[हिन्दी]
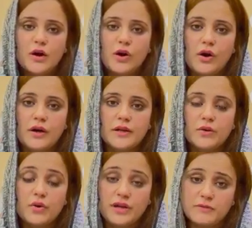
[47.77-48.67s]

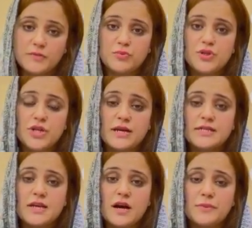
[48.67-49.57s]
और औरिया मकबूल
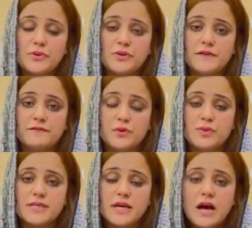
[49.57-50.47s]
जान साहब और उनके
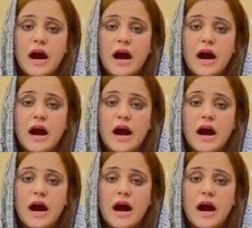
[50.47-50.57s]
व्यूज